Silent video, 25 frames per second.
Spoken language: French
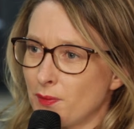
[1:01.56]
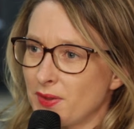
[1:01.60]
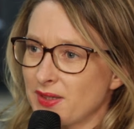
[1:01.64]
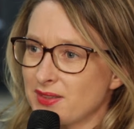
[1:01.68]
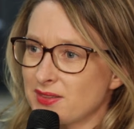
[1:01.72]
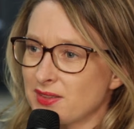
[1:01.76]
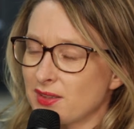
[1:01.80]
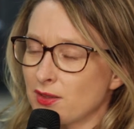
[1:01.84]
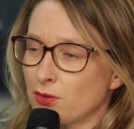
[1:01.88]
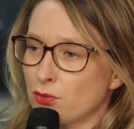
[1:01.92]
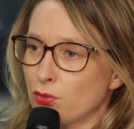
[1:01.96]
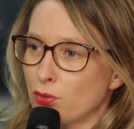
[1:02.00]
en
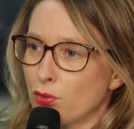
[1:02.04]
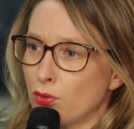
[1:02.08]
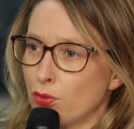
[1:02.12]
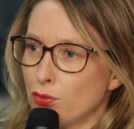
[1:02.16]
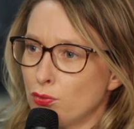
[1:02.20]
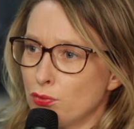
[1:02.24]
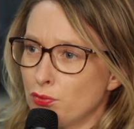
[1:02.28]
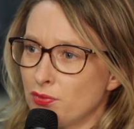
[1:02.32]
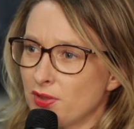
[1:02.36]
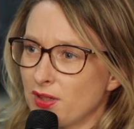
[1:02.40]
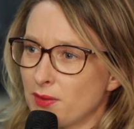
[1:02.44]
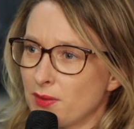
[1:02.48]
matière de
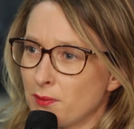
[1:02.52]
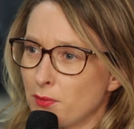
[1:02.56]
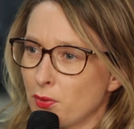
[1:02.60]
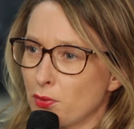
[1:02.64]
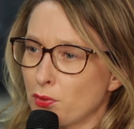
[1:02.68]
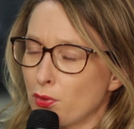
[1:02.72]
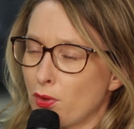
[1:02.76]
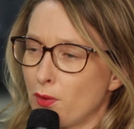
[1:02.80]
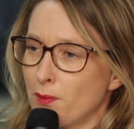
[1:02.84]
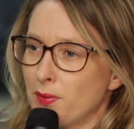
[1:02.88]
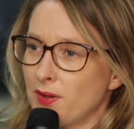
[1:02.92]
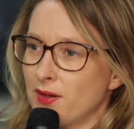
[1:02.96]

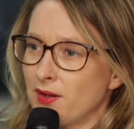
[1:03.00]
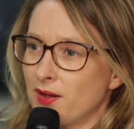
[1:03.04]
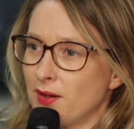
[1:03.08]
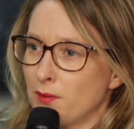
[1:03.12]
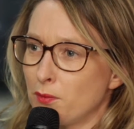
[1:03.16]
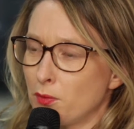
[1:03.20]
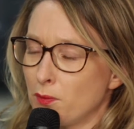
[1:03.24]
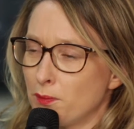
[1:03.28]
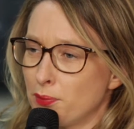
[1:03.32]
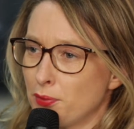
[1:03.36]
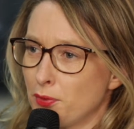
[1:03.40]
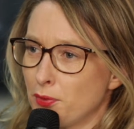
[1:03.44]
renouvellement urbain
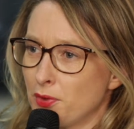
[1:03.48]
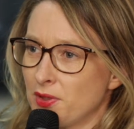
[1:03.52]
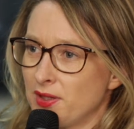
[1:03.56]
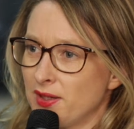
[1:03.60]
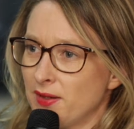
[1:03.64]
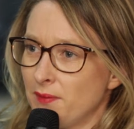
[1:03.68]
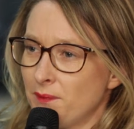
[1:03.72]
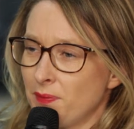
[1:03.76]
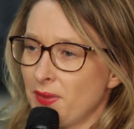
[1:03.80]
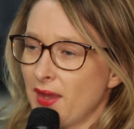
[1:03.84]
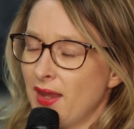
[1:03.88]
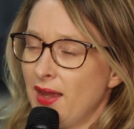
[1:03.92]
à
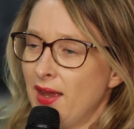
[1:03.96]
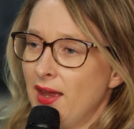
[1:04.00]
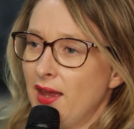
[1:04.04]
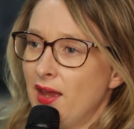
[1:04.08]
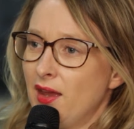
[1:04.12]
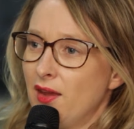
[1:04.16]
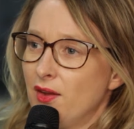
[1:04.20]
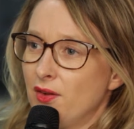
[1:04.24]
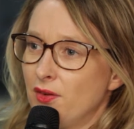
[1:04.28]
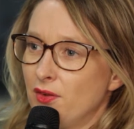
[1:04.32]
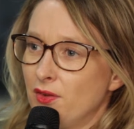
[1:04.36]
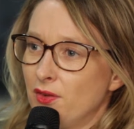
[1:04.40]
Montpellier.
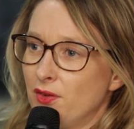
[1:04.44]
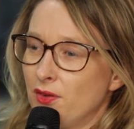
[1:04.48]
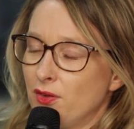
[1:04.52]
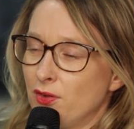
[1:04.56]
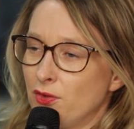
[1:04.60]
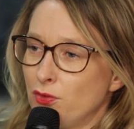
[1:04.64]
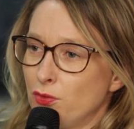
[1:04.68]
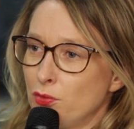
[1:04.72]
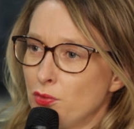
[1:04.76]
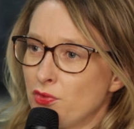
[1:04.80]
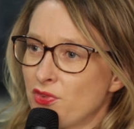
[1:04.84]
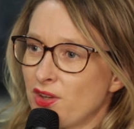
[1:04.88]

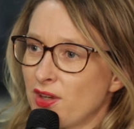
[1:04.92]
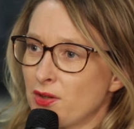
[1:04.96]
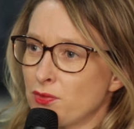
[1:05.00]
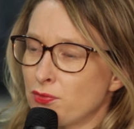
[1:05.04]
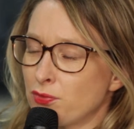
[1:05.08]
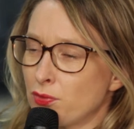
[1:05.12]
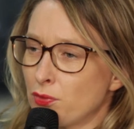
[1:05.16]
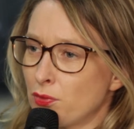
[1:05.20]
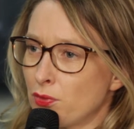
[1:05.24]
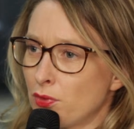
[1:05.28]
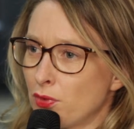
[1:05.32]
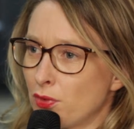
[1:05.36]
Euh, nous
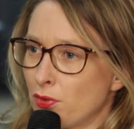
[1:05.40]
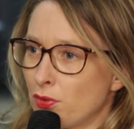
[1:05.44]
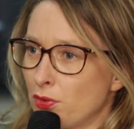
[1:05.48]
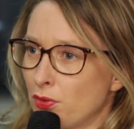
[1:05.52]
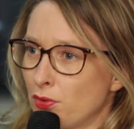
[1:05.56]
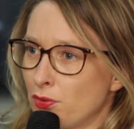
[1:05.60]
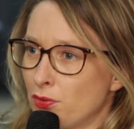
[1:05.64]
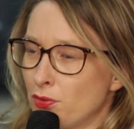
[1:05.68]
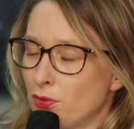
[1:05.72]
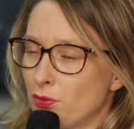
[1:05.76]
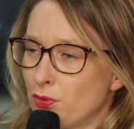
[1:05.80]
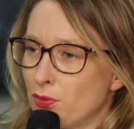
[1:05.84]
avons
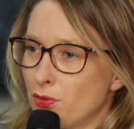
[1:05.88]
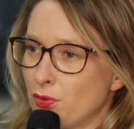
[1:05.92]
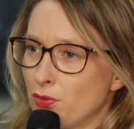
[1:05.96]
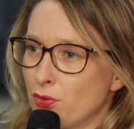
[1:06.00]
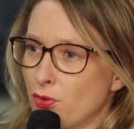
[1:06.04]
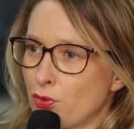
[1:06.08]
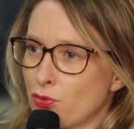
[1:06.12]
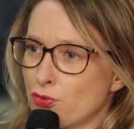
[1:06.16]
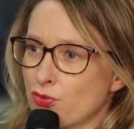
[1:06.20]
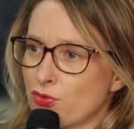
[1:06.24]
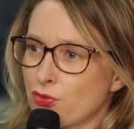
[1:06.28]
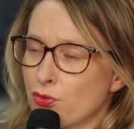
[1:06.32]

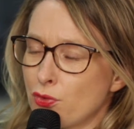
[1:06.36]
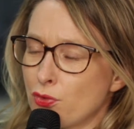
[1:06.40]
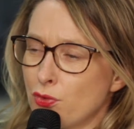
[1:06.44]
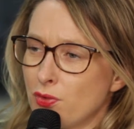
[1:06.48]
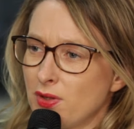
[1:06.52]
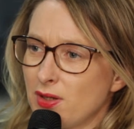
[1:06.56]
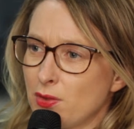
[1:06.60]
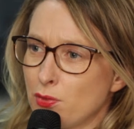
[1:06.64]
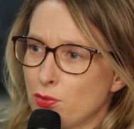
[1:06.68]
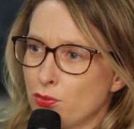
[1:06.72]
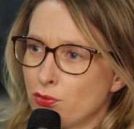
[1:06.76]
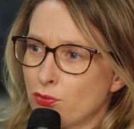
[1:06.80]

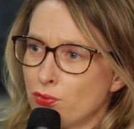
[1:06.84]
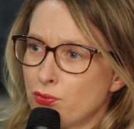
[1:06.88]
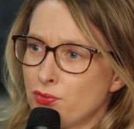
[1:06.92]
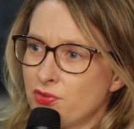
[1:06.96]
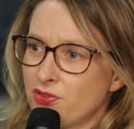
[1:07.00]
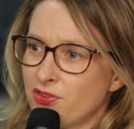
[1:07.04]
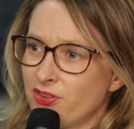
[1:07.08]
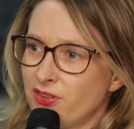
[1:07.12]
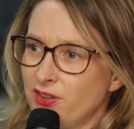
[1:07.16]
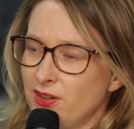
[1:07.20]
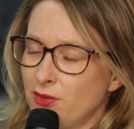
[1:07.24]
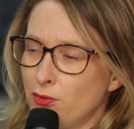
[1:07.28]
l'enjeu et le
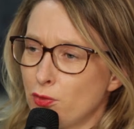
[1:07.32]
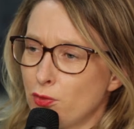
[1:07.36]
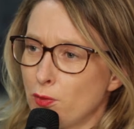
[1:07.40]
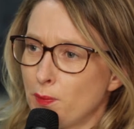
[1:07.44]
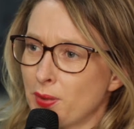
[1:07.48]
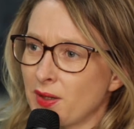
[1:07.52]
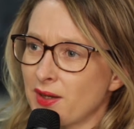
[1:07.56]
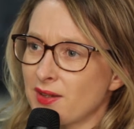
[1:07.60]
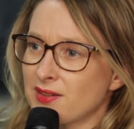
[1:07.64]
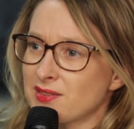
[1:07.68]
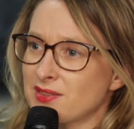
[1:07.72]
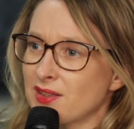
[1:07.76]
souci de
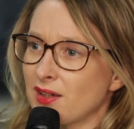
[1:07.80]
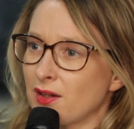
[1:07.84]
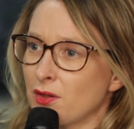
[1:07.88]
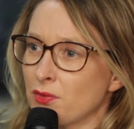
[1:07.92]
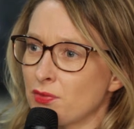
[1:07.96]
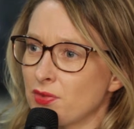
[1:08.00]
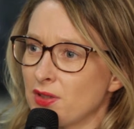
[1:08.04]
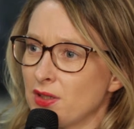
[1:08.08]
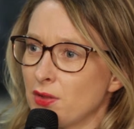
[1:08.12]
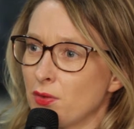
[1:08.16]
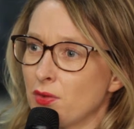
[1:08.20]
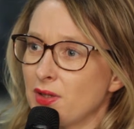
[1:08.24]

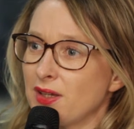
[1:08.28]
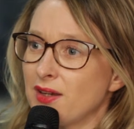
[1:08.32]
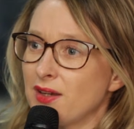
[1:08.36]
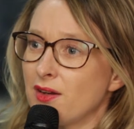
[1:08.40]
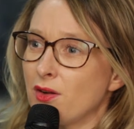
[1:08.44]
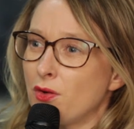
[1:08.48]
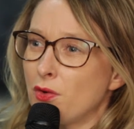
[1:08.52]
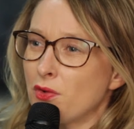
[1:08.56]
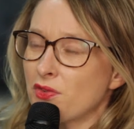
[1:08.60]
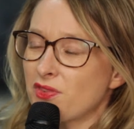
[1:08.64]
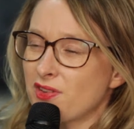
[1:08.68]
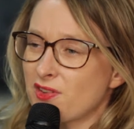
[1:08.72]
préserver les
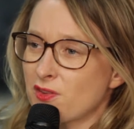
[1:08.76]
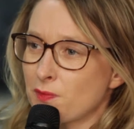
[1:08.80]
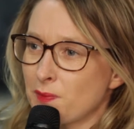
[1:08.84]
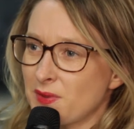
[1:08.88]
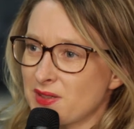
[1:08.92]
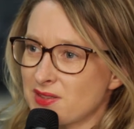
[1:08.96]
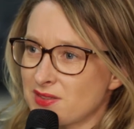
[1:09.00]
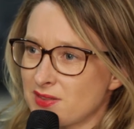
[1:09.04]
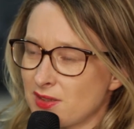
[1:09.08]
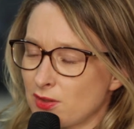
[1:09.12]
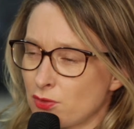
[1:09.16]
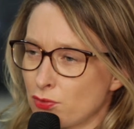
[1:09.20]
grands
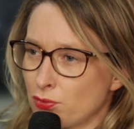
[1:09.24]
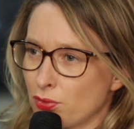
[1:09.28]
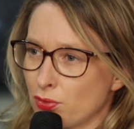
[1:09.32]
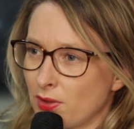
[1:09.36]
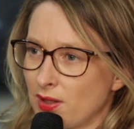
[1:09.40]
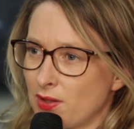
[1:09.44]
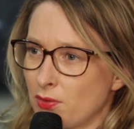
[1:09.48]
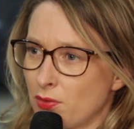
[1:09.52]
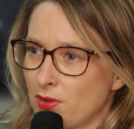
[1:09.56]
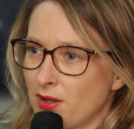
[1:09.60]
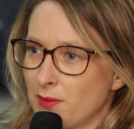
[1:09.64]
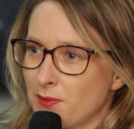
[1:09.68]
espaces
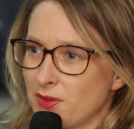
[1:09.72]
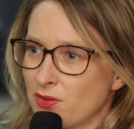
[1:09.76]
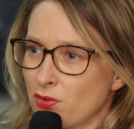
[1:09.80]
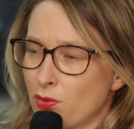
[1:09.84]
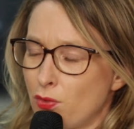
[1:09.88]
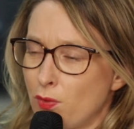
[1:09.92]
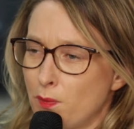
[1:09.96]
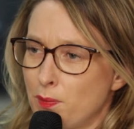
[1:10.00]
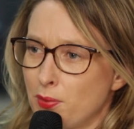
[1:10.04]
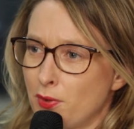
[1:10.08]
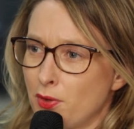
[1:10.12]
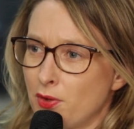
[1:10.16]
naturels de la
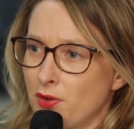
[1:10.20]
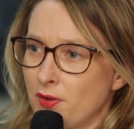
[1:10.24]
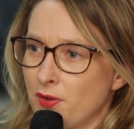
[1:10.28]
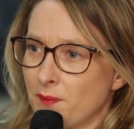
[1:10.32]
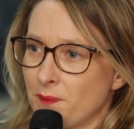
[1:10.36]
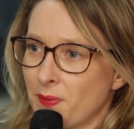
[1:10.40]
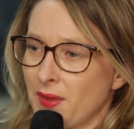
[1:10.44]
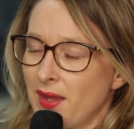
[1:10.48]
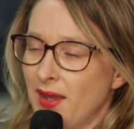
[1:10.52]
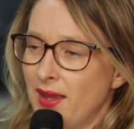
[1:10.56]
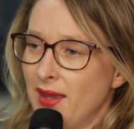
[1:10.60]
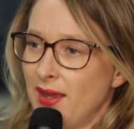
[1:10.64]
métropole.
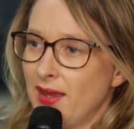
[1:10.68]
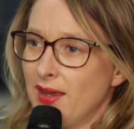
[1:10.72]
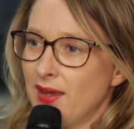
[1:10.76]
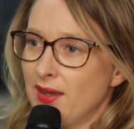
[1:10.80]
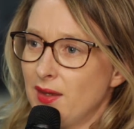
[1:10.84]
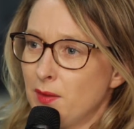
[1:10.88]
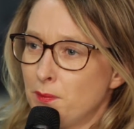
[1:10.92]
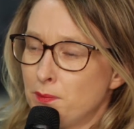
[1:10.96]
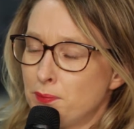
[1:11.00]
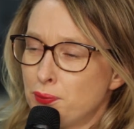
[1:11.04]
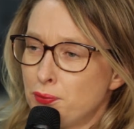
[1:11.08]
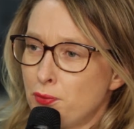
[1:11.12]

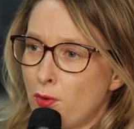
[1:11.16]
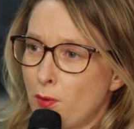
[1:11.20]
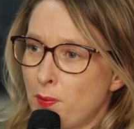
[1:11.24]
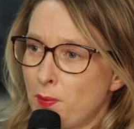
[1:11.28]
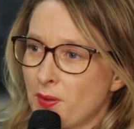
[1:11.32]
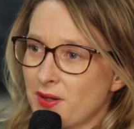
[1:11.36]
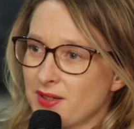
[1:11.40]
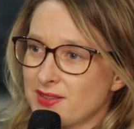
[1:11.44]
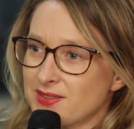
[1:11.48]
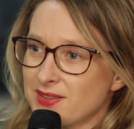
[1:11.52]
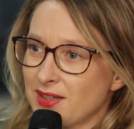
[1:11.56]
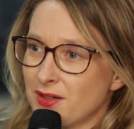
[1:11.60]
Et pour
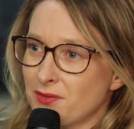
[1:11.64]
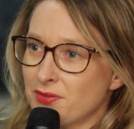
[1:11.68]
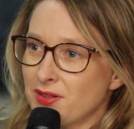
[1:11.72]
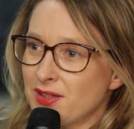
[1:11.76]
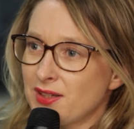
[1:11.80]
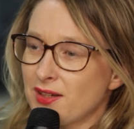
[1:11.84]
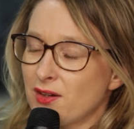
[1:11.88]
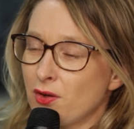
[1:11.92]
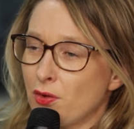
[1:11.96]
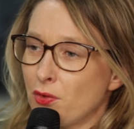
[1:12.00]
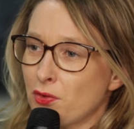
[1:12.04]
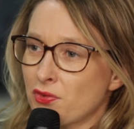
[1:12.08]

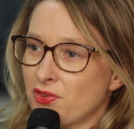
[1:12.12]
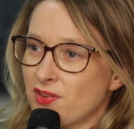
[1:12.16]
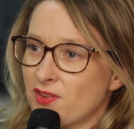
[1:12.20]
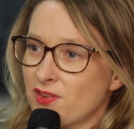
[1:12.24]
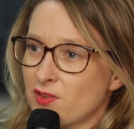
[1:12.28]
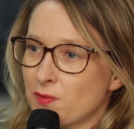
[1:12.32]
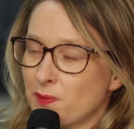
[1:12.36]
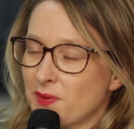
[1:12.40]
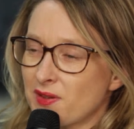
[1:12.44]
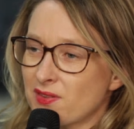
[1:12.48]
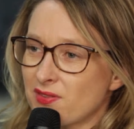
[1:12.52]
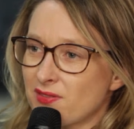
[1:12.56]
préserver les grands
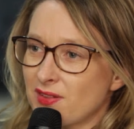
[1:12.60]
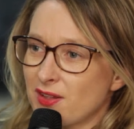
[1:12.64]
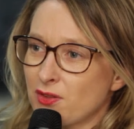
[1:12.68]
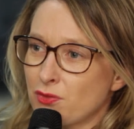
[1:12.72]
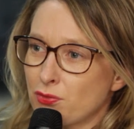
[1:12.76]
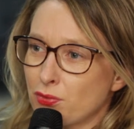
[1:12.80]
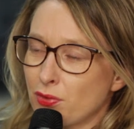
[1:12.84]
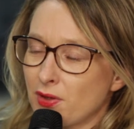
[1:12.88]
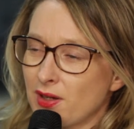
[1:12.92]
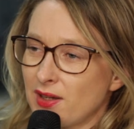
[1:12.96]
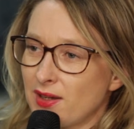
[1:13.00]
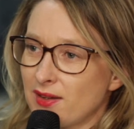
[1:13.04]
espaces
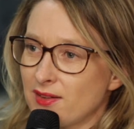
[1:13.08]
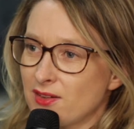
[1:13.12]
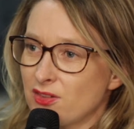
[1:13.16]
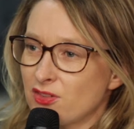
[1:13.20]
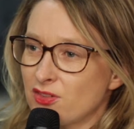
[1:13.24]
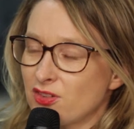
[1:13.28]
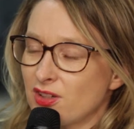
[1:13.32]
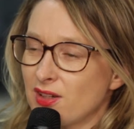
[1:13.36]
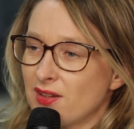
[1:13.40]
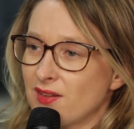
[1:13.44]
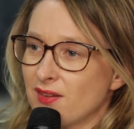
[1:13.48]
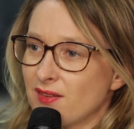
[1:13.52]
naturels à
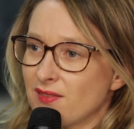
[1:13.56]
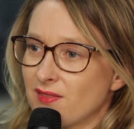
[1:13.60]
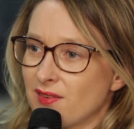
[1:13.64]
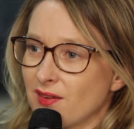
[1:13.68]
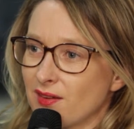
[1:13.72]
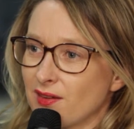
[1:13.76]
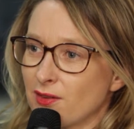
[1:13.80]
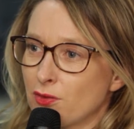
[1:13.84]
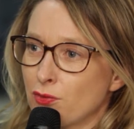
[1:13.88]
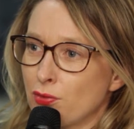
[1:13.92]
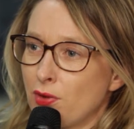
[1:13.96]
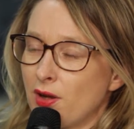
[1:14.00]
l'échelle d'un
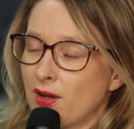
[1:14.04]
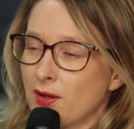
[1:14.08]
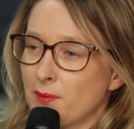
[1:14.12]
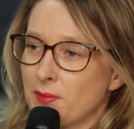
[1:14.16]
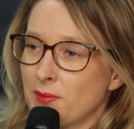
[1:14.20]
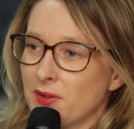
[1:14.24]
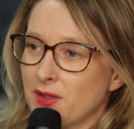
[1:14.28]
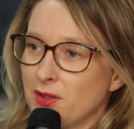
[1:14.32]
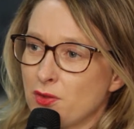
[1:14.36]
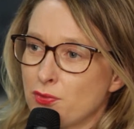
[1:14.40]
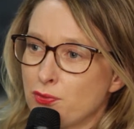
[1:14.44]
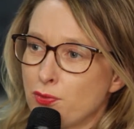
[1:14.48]
territoire, et
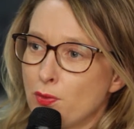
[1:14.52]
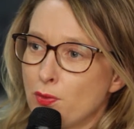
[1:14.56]
eh bien, il